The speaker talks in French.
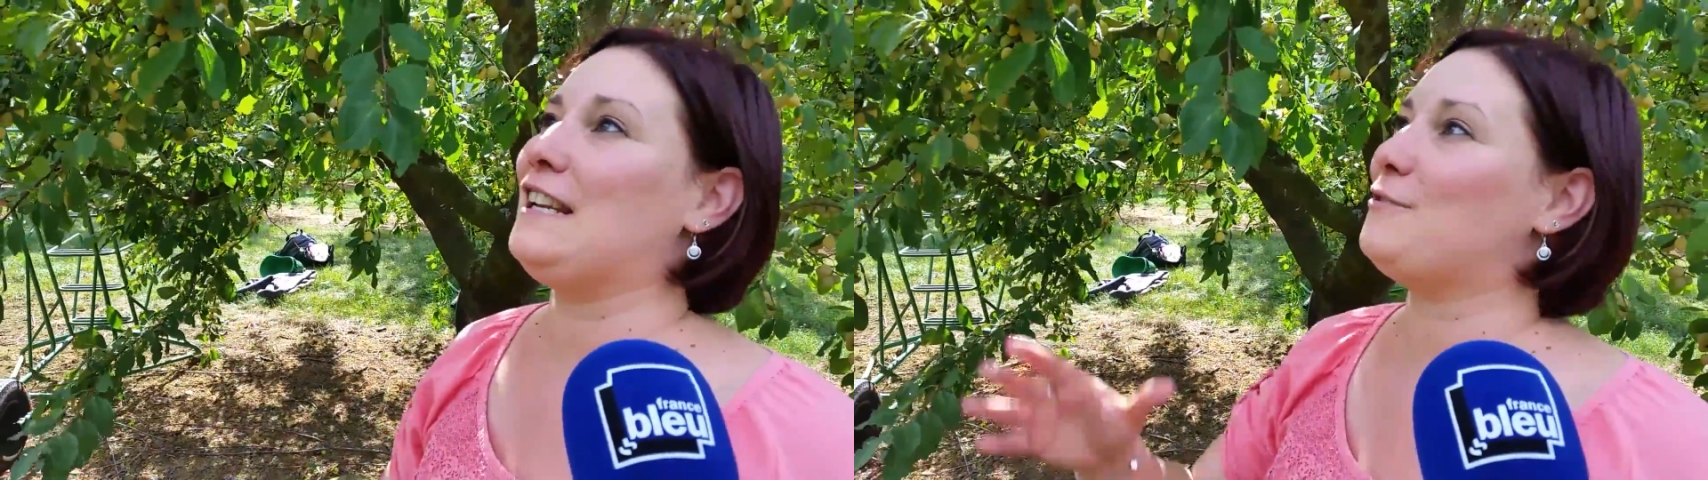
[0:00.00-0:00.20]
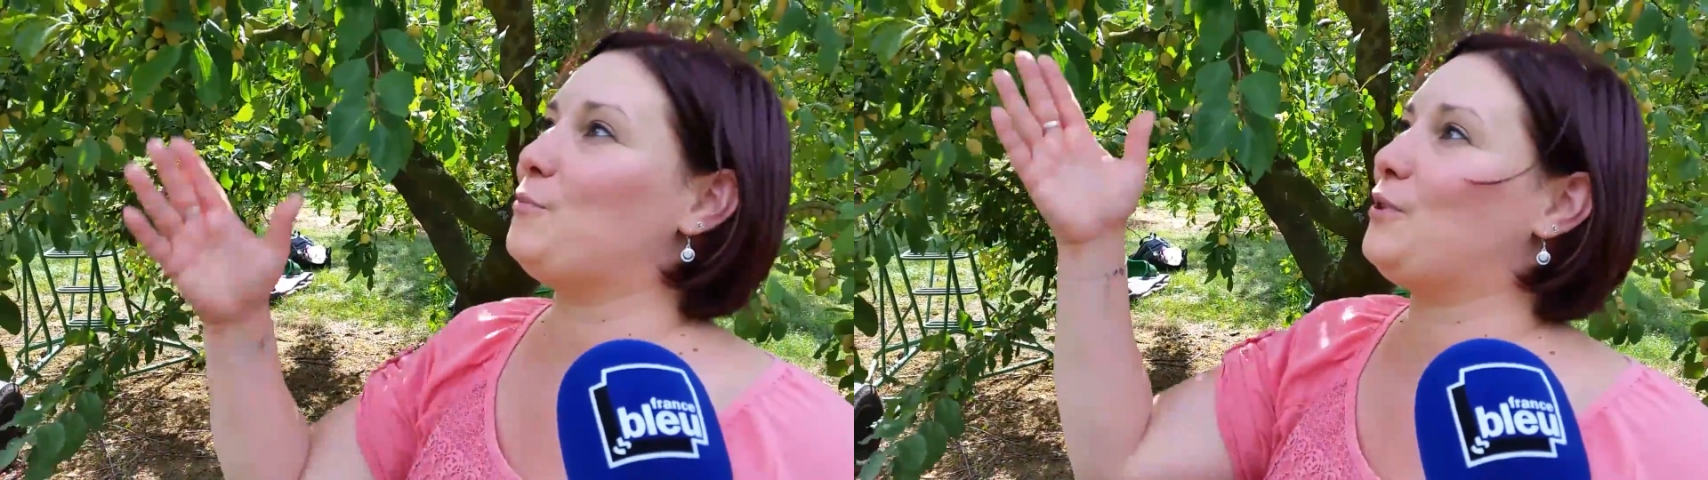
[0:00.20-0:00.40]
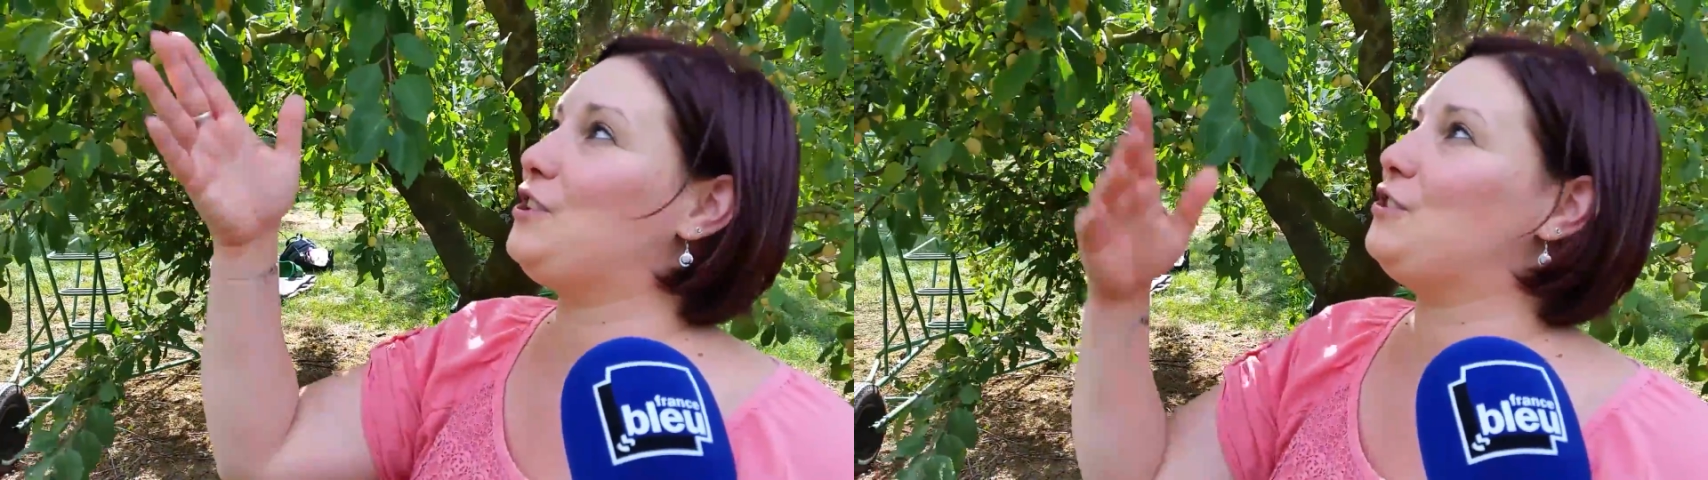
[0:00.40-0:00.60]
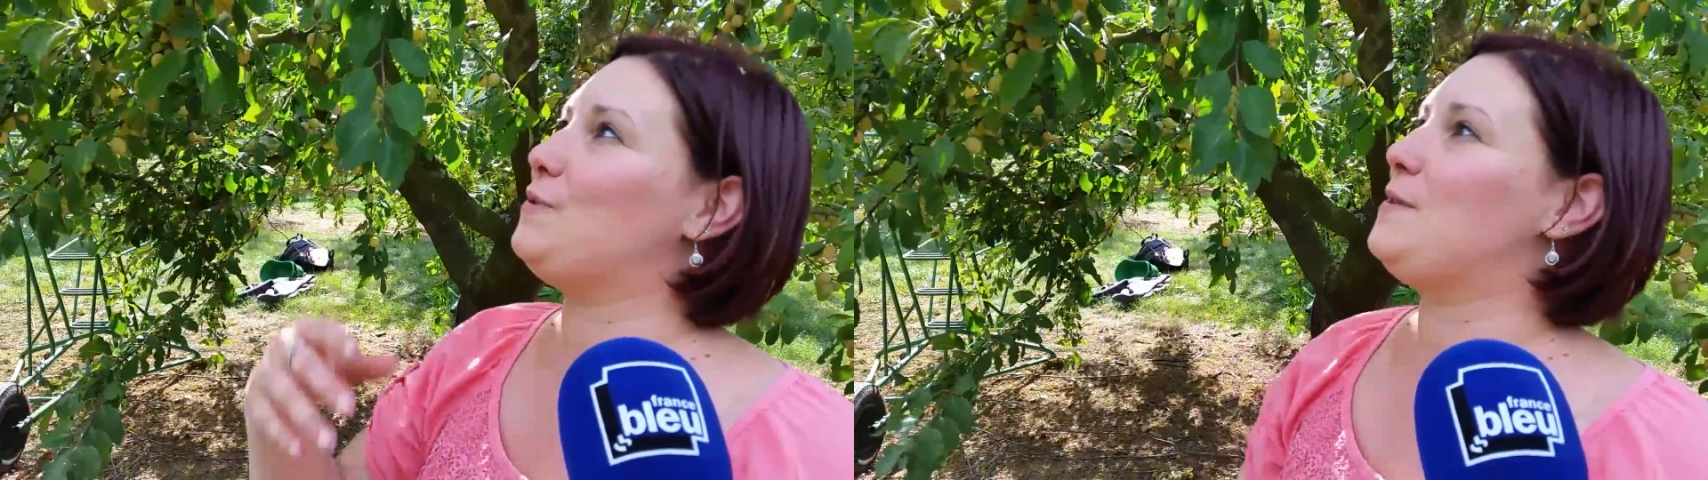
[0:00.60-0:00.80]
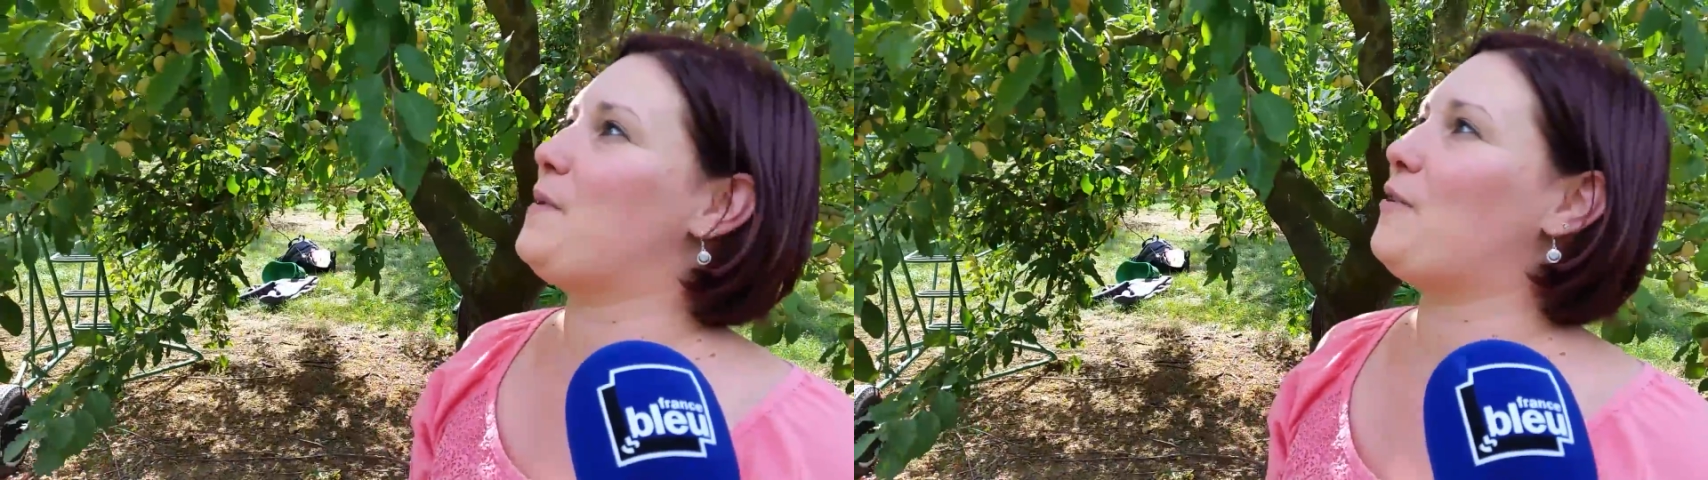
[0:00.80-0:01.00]
Elles sont protégées
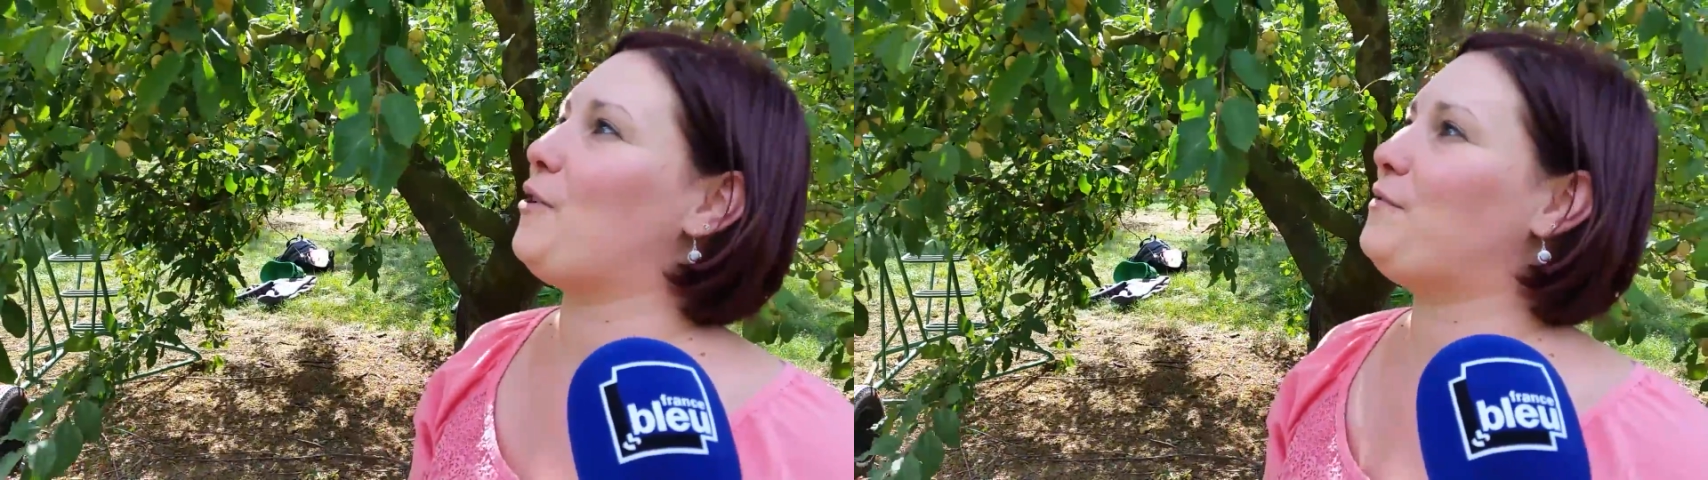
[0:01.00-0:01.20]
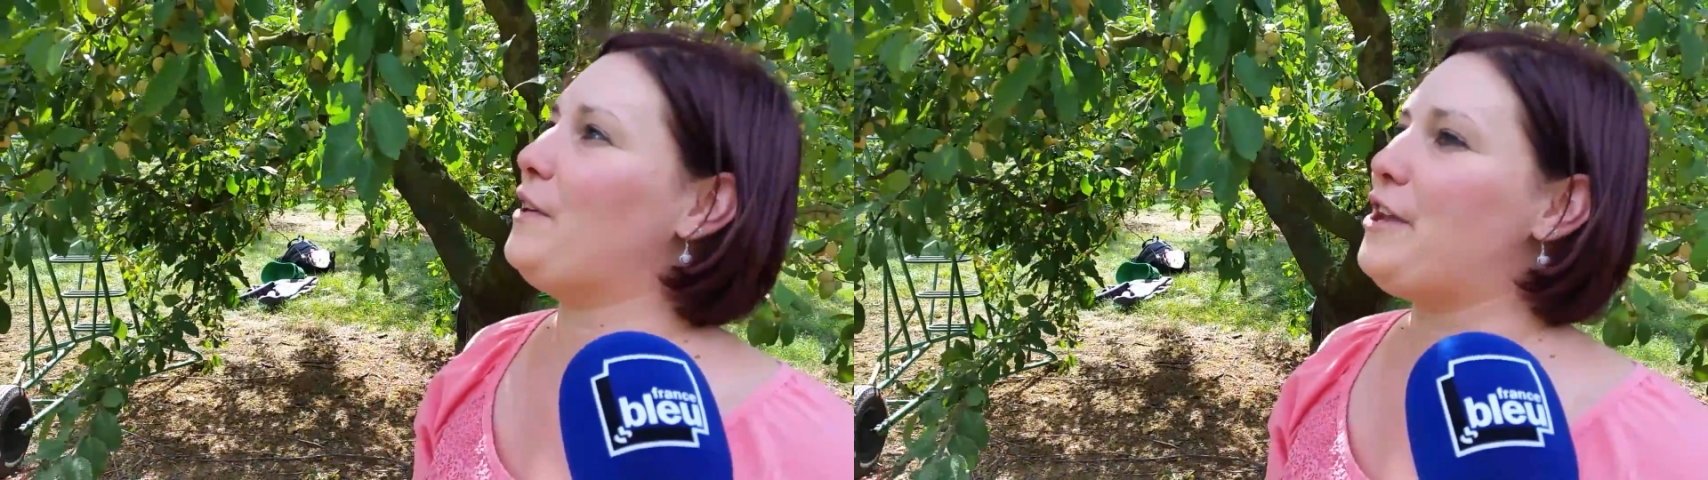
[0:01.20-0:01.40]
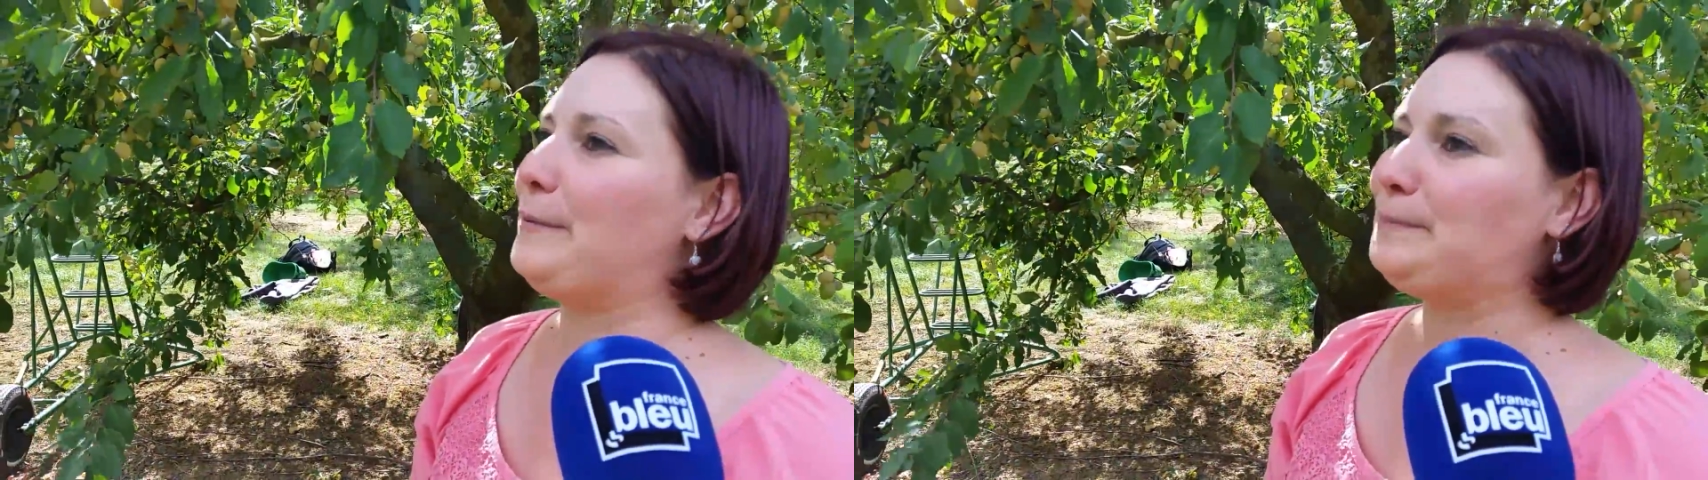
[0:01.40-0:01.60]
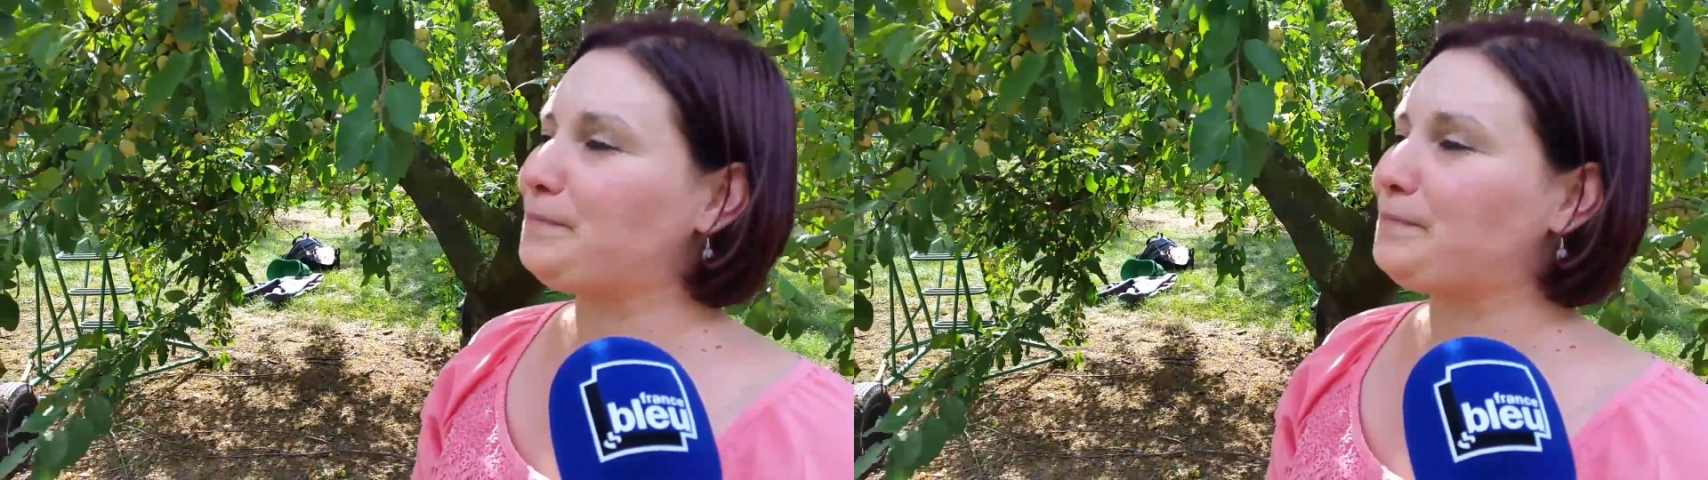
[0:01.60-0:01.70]
aussi par leurs feuilles.